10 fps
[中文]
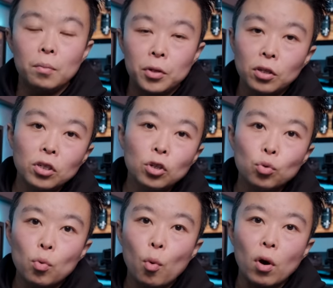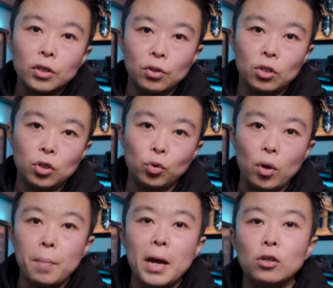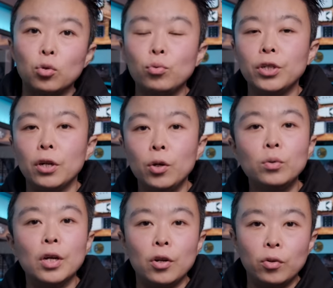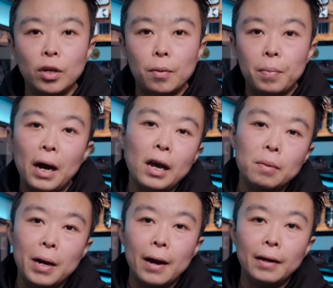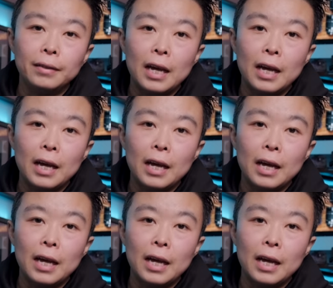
平时如果就是随便出去溜达溜达拍一拍，